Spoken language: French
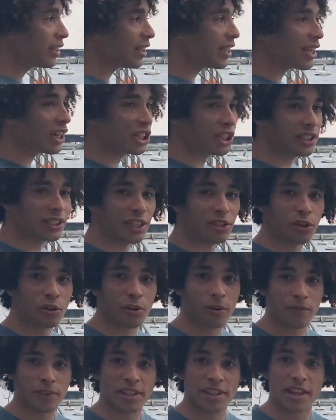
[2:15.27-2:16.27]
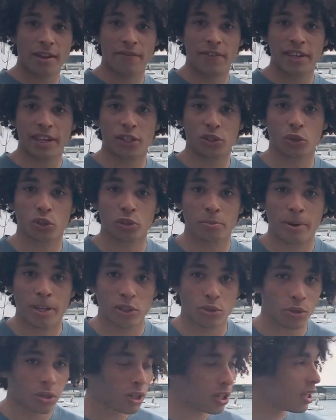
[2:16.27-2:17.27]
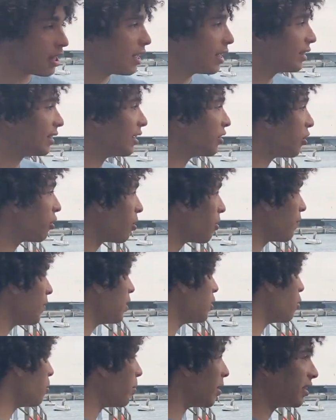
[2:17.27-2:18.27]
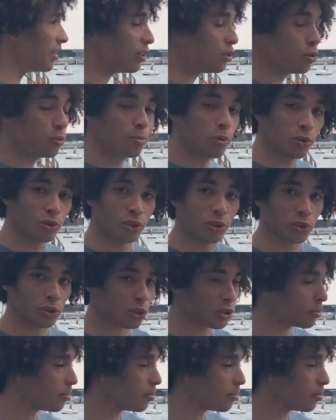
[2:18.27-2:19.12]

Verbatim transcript: dégagé, ça donne envie de naviguer sur ce bateau, ça donne envie de passer du bon temps sur